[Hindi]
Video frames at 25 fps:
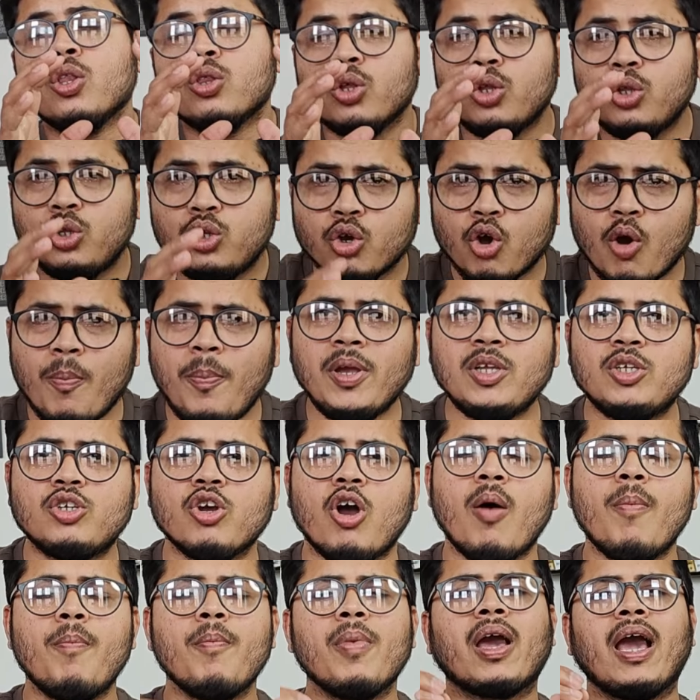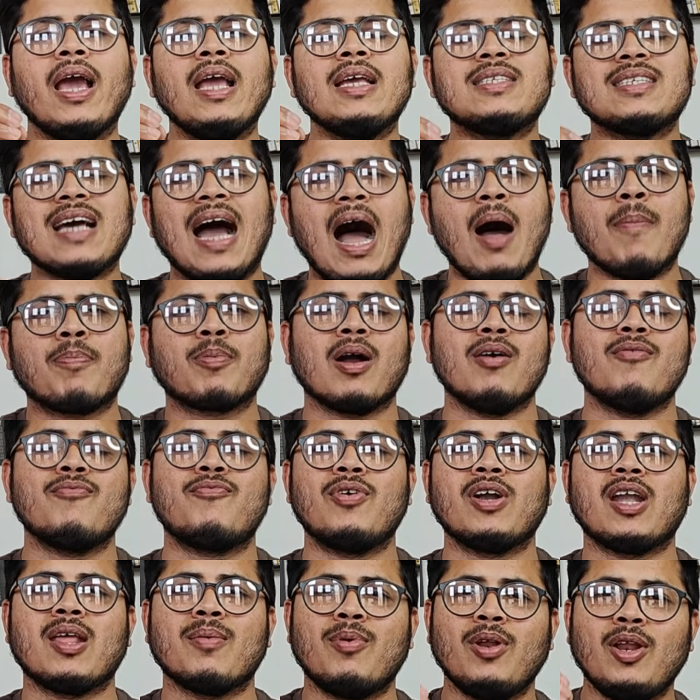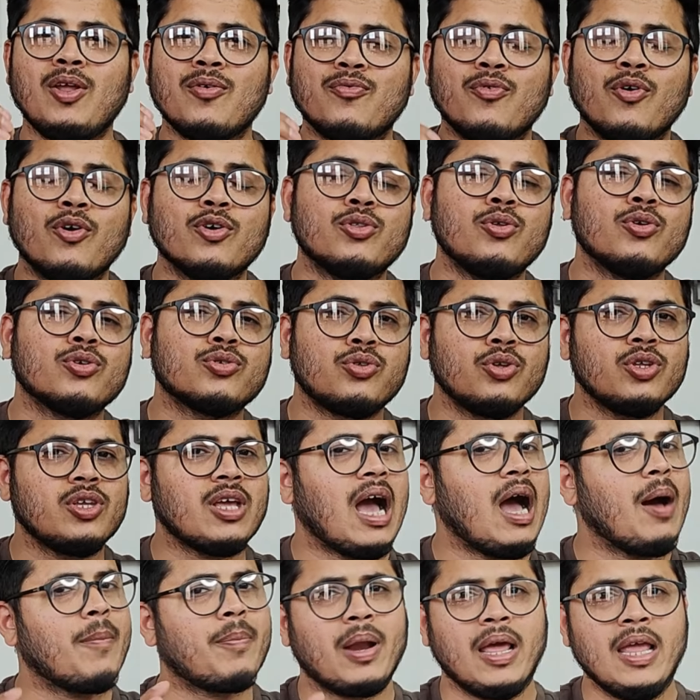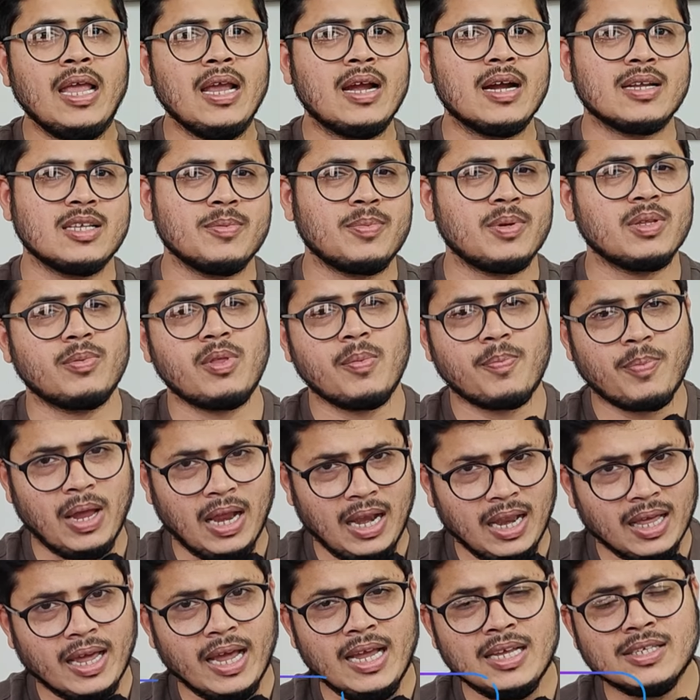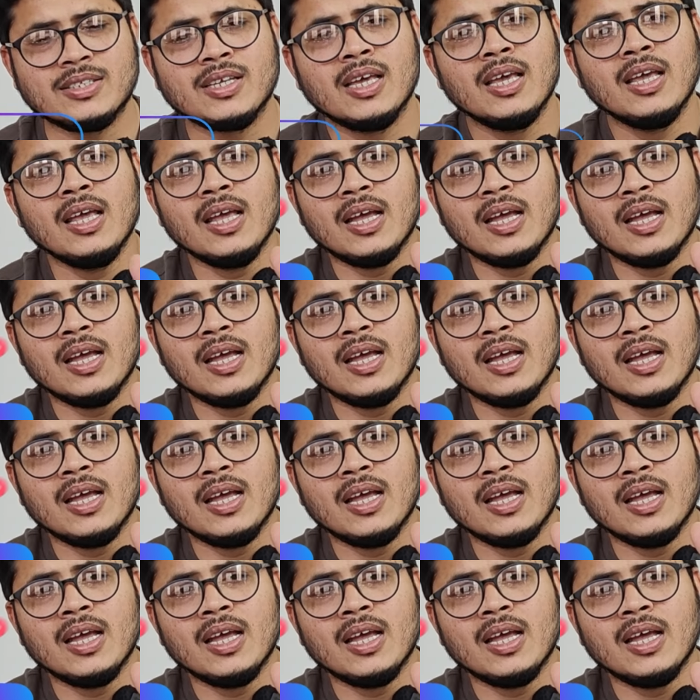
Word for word: तो जो भी जॉब में गई आप कंफर्टेबल है वो दोस्तों यहां अप्लाई कर सकते तो पहले गई